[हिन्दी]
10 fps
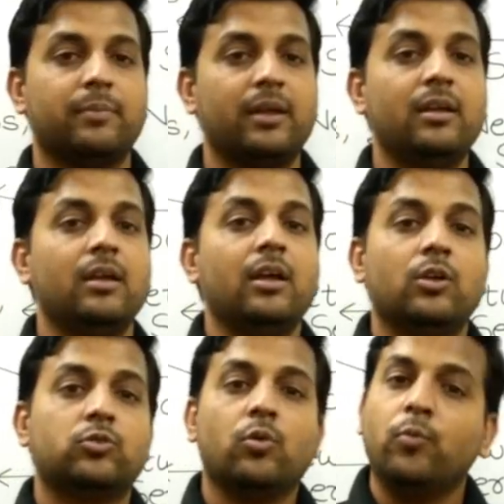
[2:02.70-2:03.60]
में
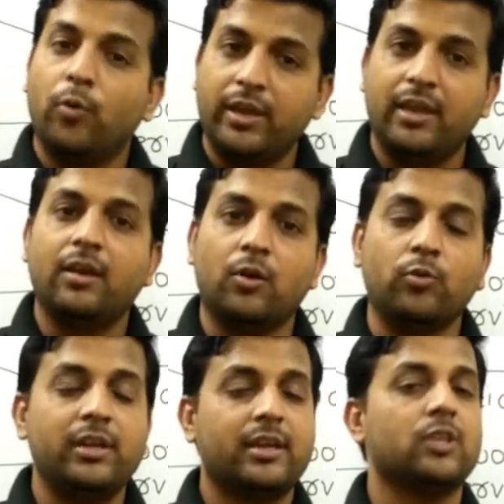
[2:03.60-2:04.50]
तो वही
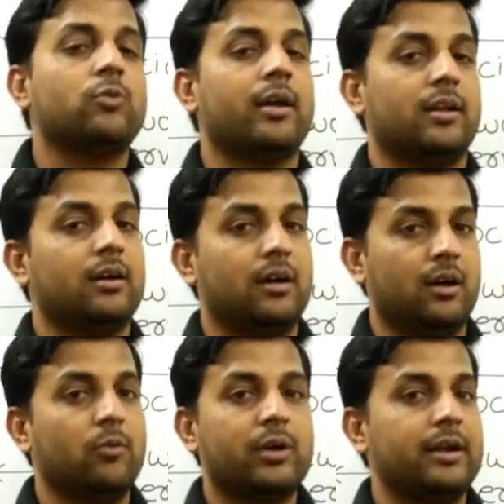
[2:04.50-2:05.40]
उन्हीं के द्वारा
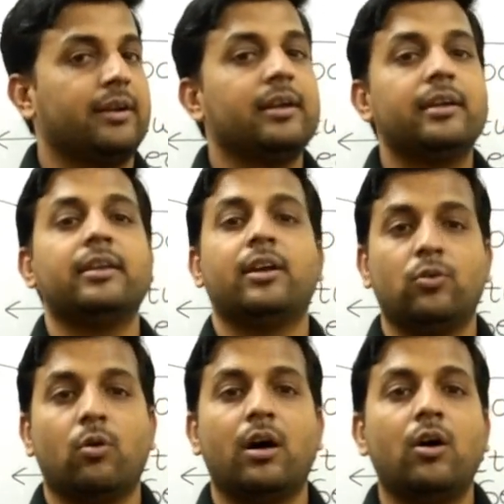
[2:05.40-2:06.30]
वो कंटेंट क्रिएट
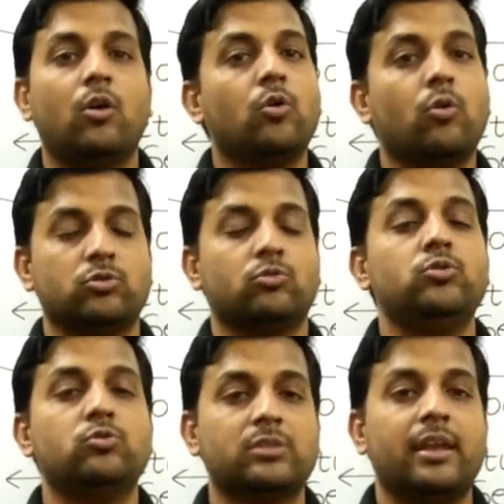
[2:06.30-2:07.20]
होगा और लोग उसको
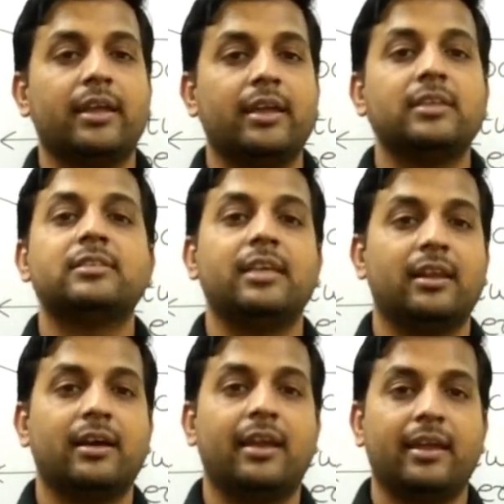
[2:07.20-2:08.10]
यूज करेंगे
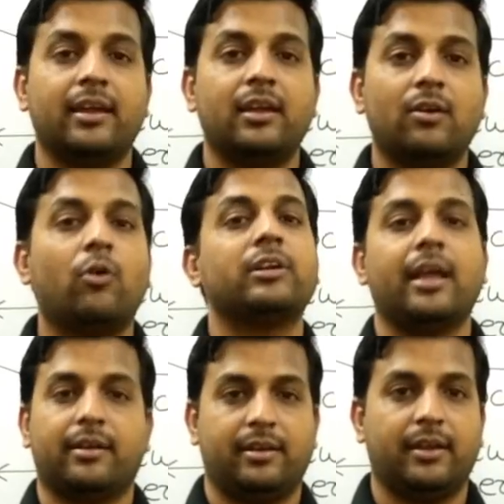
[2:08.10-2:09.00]
शेयर करेंगे और
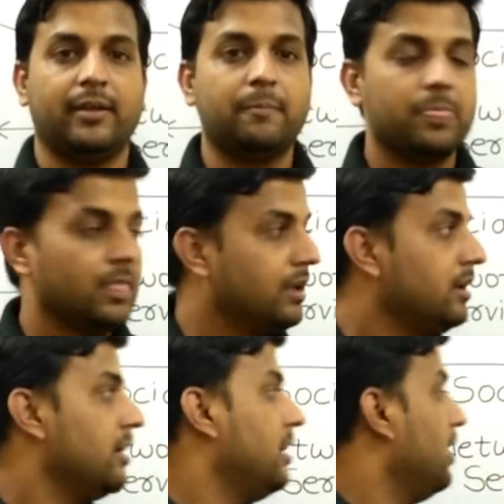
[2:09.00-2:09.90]
टैग करेंगे
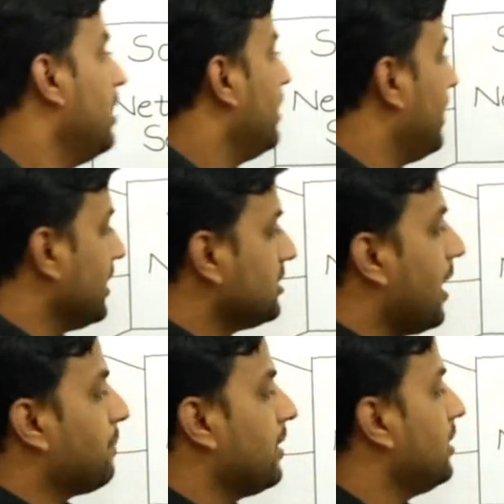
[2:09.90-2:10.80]
नेक्स्ट
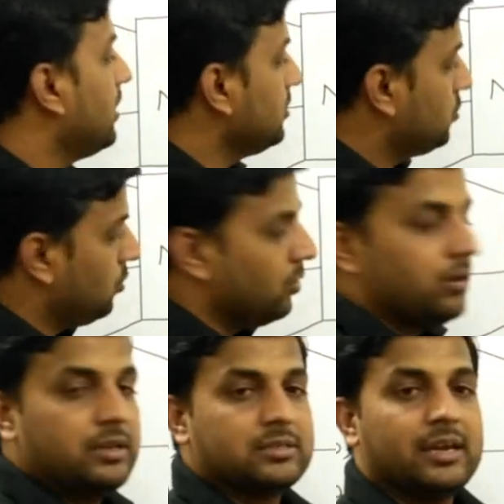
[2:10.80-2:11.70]
आपका जो
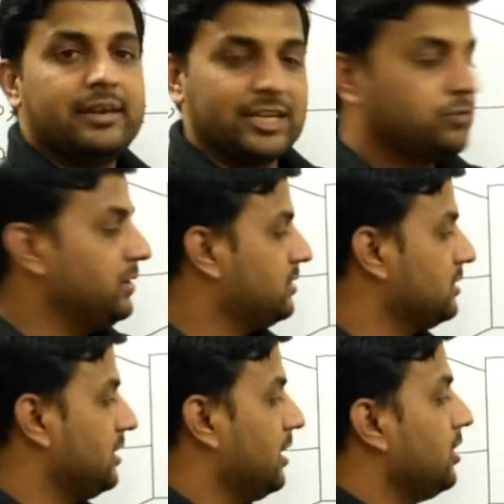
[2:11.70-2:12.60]
इसका नेक्स्ट
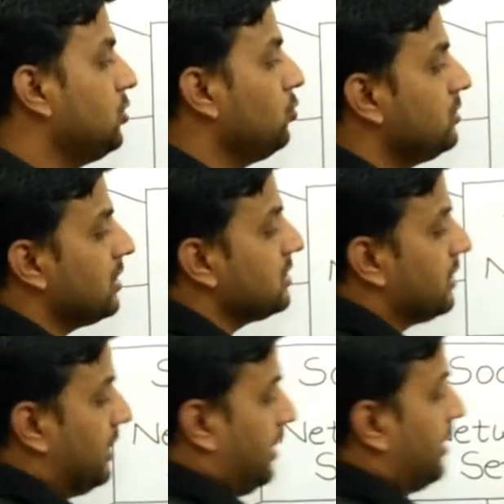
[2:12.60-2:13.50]
फीचर्स है यूजर्स
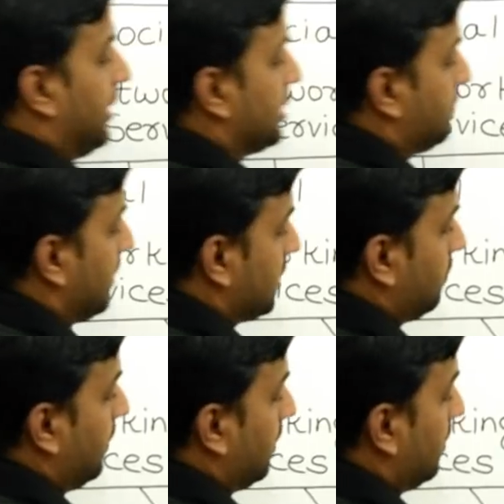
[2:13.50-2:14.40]
क्रिएट
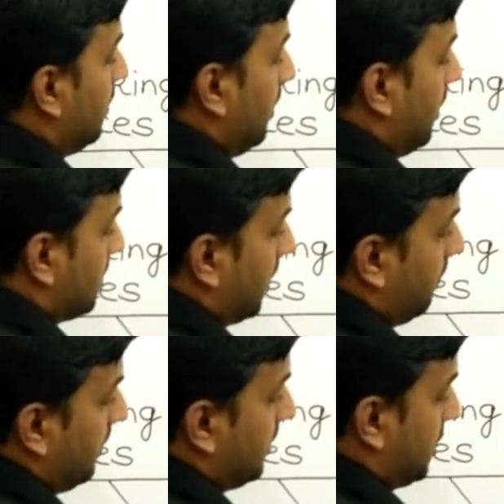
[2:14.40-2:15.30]
स्पेसिफिक
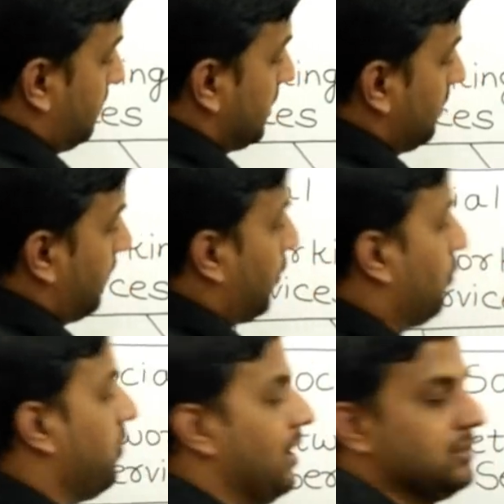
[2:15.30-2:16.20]
सर्विस स्पेसिफिक
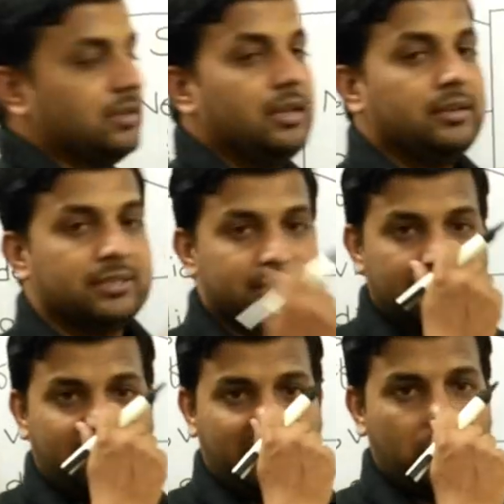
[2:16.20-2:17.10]
प्रोफाइल्स
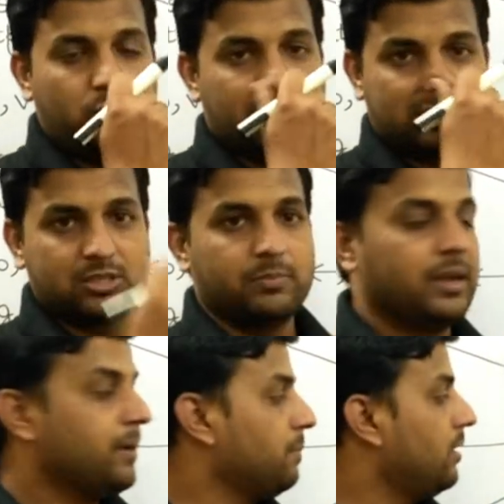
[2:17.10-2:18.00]
जितने भी यूजर्स
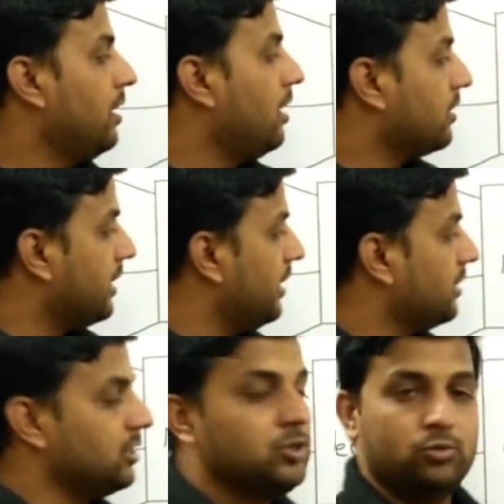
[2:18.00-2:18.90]
इसमें
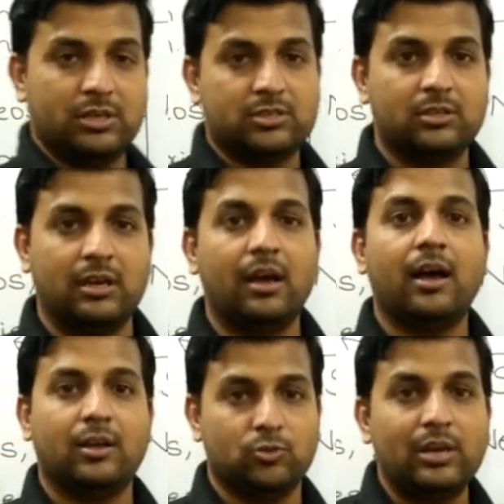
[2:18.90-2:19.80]
कनेक्ट यूजर्स
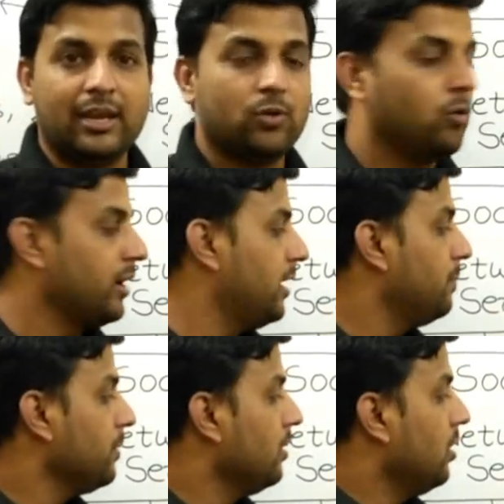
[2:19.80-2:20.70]
जो लिंक होंगे
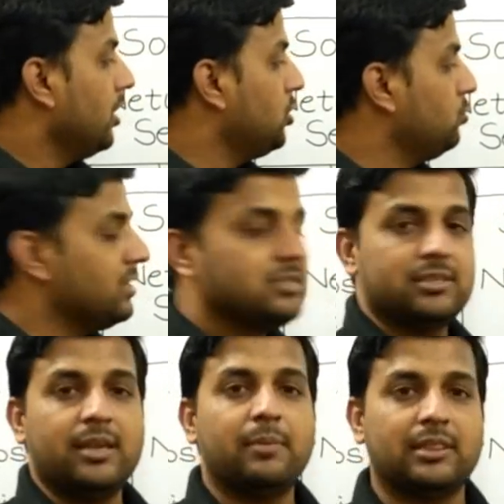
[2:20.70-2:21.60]
यूजर्स
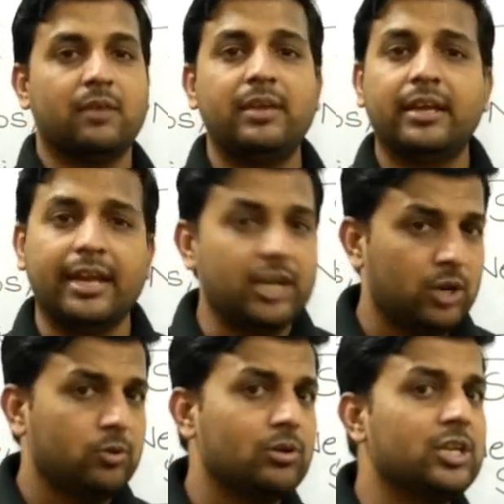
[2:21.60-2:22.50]
से मतलब एक
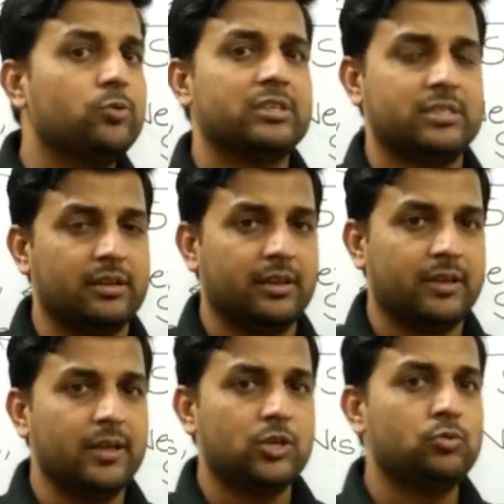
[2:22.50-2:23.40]
इंडिविजुअल यूजर्स से नहीं
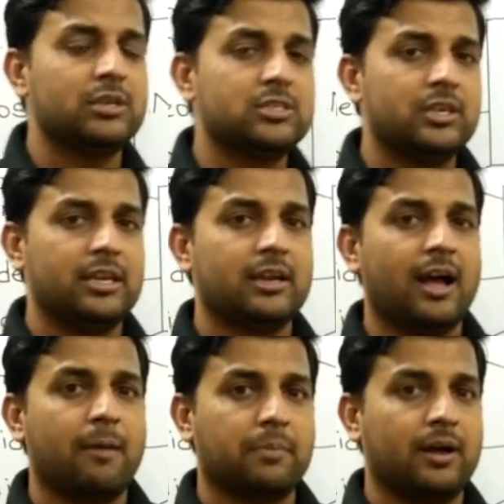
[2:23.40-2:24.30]
है यूजर्स एक
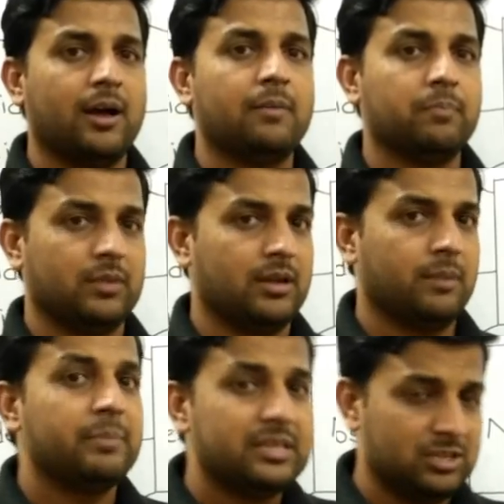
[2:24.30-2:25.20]
आपका
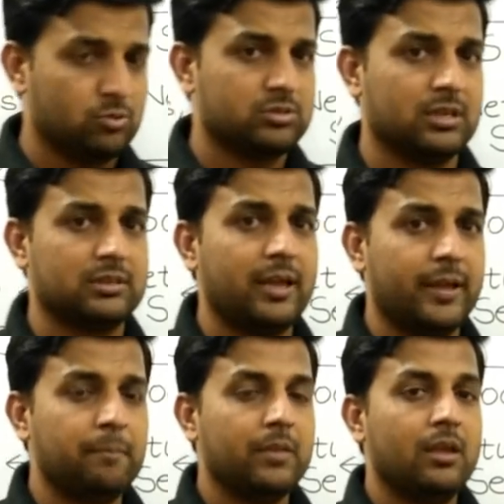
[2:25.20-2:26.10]
बिजनेस हो सकता
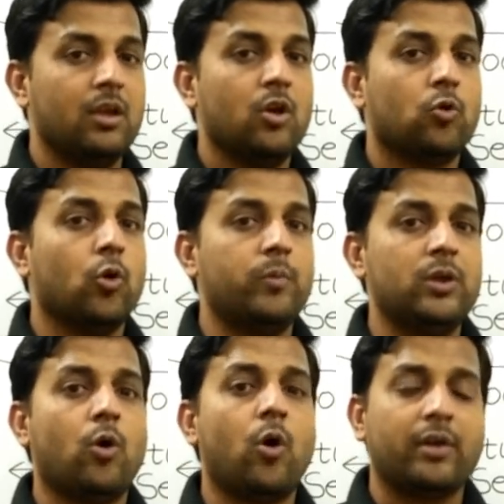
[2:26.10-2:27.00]
है कोई
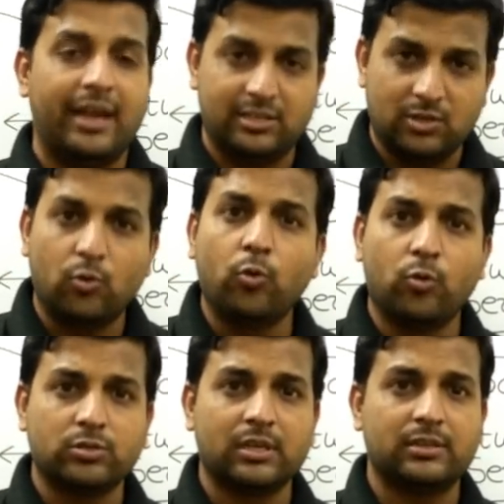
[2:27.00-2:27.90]
भी ऑर्गेनाइजेशन हो,
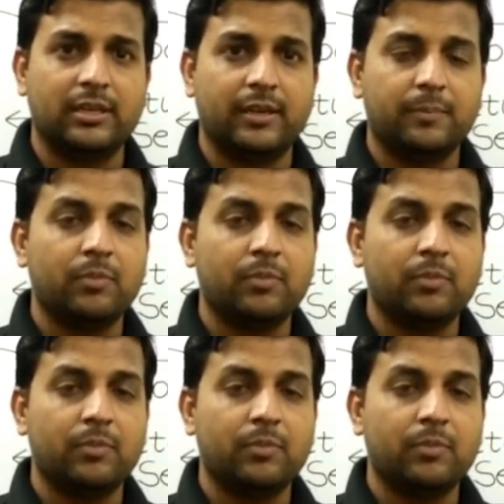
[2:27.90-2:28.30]
हो सकती है